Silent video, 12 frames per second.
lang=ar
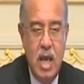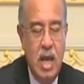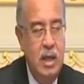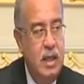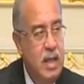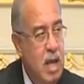
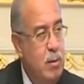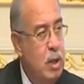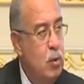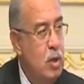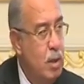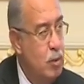احنا دايما
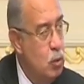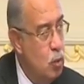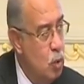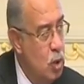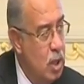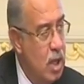كنا
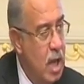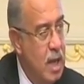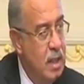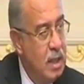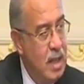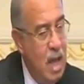بنقول
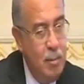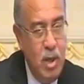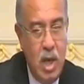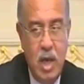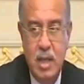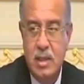أن الدعم
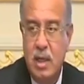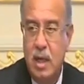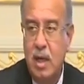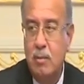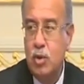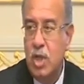لا يصل
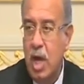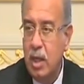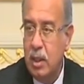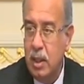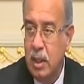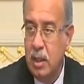إلى
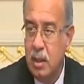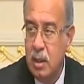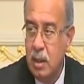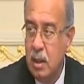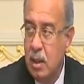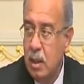مستحقيه
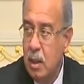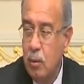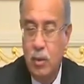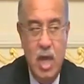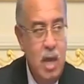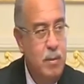
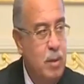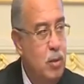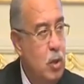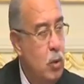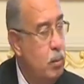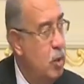ودايما
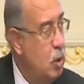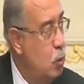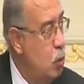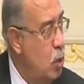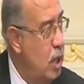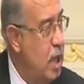
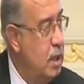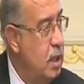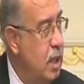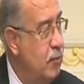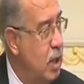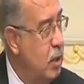بنقول ان
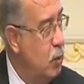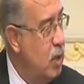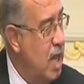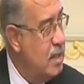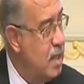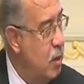انه
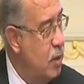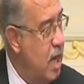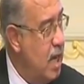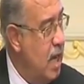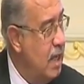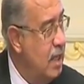ليس
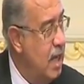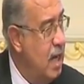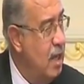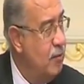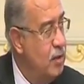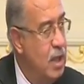هناك
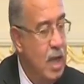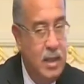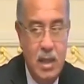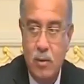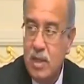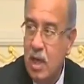عداله في
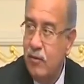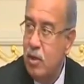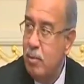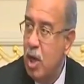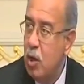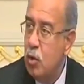التوزيع
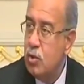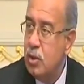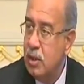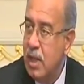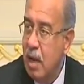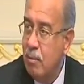فيما يخص
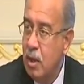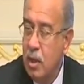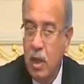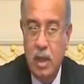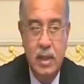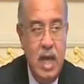الدعم
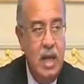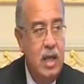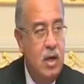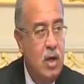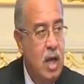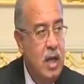ده
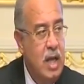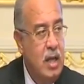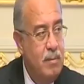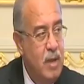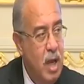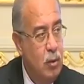الاجراء اللي
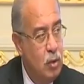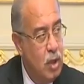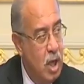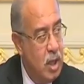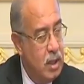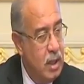احنا بناخده
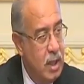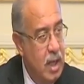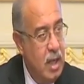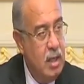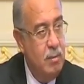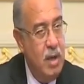النهارده
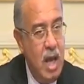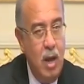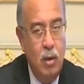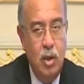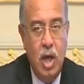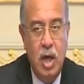احنا
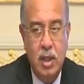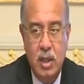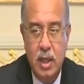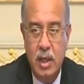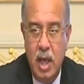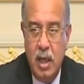بنحاول
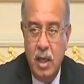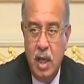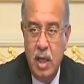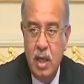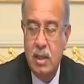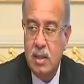النهارده ان
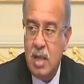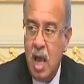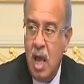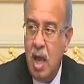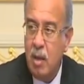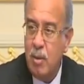احنا
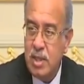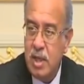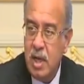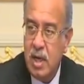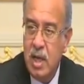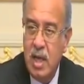نصحح
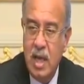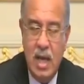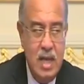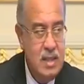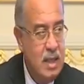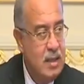مسار
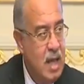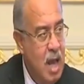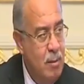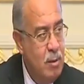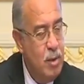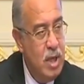هذا
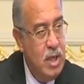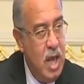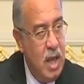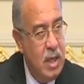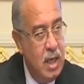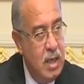الدعم بان
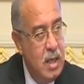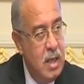احنا